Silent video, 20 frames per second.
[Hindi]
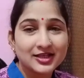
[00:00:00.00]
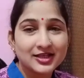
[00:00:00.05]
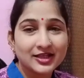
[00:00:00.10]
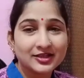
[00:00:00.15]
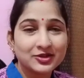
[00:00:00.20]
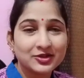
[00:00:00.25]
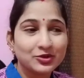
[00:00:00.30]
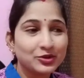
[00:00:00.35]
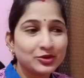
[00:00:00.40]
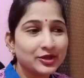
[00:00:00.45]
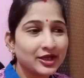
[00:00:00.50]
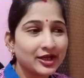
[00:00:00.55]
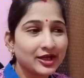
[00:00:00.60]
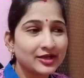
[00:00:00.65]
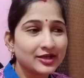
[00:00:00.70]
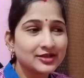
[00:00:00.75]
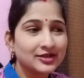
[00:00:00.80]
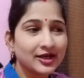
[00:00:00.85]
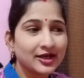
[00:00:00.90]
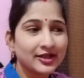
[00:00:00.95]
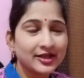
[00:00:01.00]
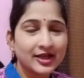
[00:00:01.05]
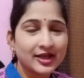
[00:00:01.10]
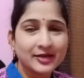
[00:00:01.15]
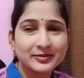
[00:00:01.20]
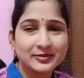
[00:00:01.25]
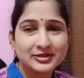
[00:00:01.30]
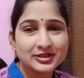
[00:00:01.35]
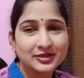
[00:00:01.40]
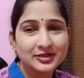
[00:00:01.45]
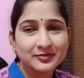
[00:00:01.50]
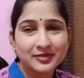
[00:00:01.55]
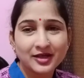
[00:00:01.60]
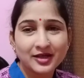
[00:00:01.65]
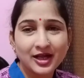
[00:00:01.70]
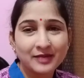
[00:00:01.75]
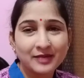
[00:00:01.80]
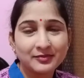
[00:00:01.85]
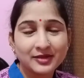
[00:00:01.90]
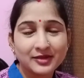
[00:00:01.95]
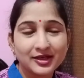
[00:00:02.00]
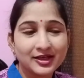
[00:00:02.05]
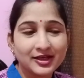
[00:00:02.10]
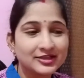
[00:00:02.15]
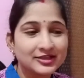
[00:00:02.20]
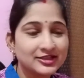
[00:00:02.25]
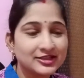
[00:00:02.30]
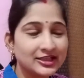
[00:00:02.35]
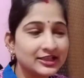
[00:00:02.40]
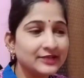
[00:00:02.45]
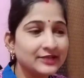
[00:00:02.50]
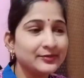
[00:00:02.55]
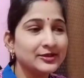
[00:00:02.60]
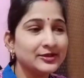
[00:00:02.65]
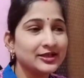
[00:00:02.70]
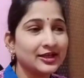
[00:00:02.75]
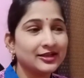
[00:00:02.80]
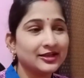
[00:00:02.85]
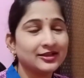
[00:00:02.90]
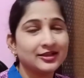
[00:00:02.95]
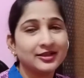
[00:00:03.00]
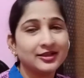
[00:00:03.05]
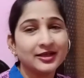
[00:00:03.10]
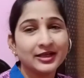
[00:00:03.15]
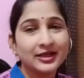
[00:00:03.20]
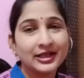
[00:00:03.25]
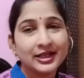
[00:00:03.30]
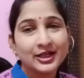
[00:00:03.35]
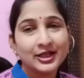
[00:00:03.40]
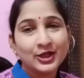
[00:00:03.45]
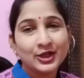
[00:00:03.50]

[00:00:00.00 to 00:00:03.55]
जाती है ग्यारह साढ़े ग्यारह बजे तक काम करके चली भी जाती है